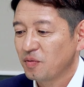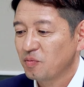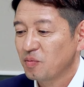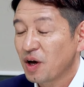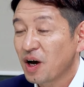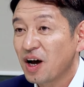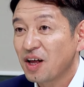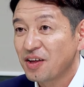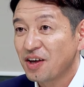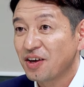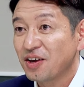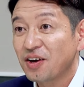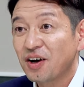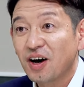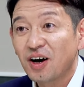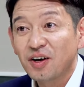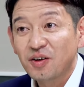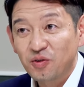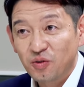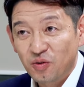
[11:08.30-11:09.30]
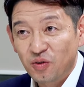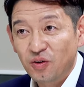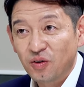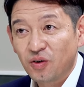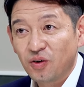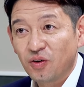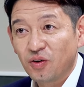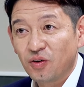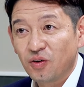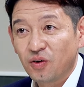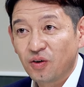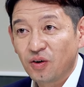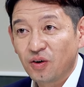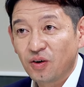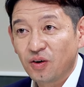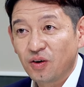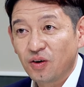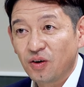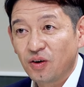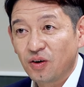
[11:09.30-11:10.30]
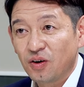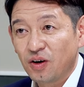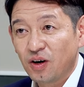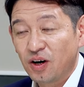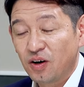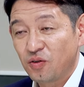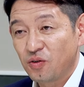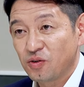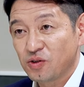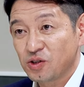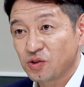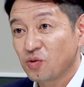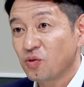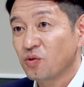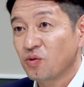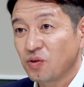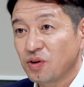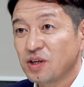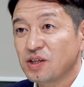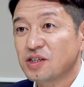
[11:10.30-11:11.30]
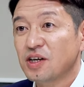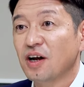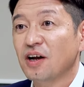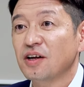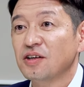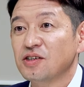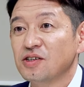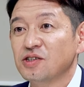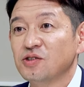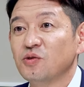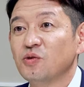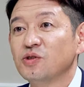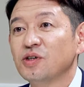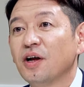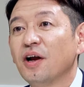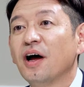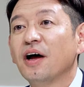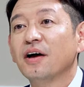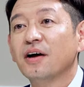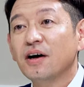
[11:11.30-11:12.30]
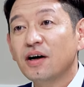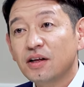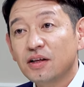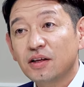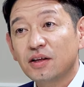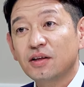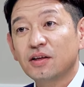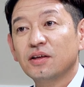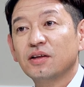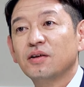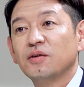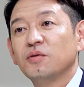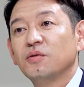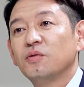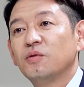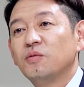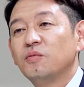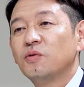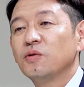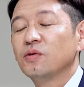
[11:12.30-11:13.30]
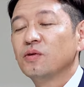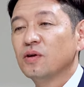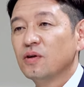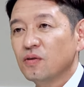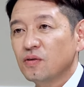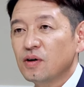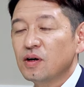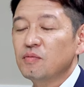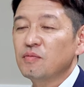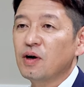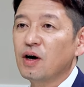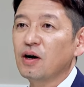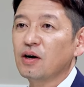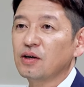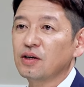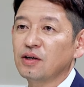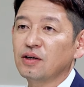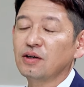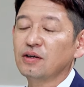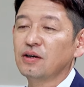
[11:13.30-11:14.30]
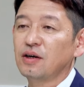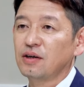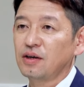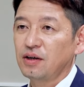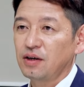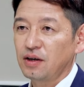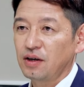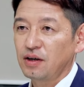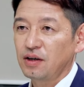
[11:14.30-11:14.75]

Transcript: メガネ以外のあの仕事にチャレンジしようじゃないかっていう思ったのがまあきっかけ